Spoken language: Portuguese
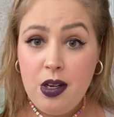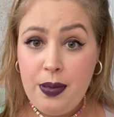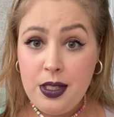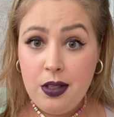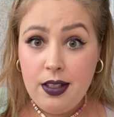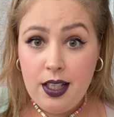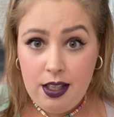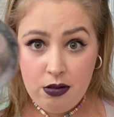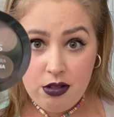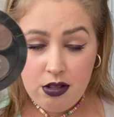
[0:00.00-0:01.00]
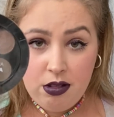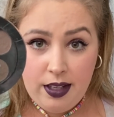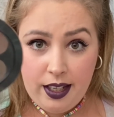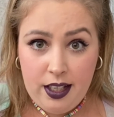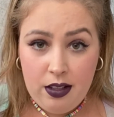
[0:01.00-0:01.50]
uma pessoa que usa isso
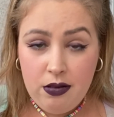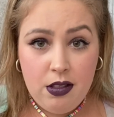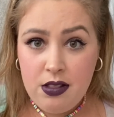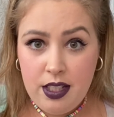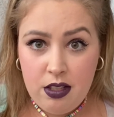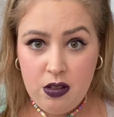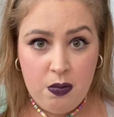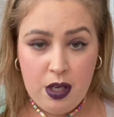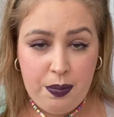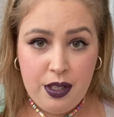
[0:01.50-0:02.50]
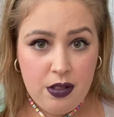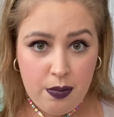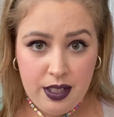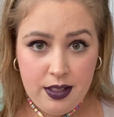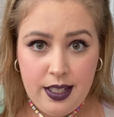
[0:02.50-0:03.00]
daqui. Nunca usei sombra para
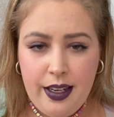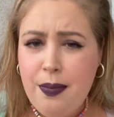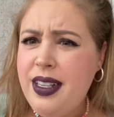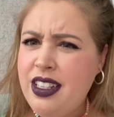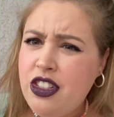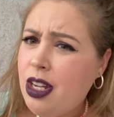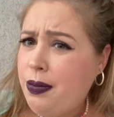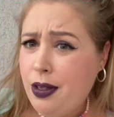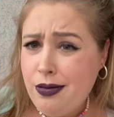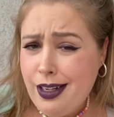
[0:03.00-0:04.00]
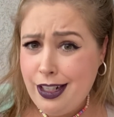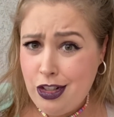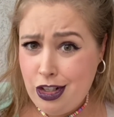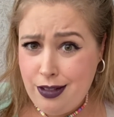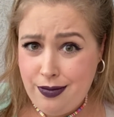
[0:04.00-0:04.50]
sobrancelha, mas acho que é porque eu nunca
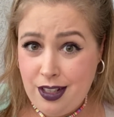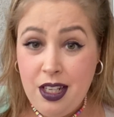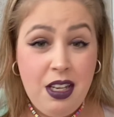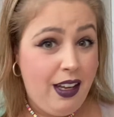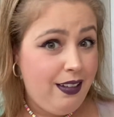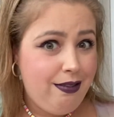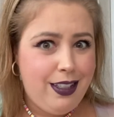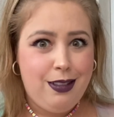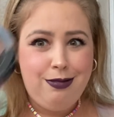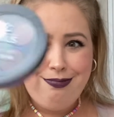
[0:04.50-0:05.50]
tive. Então,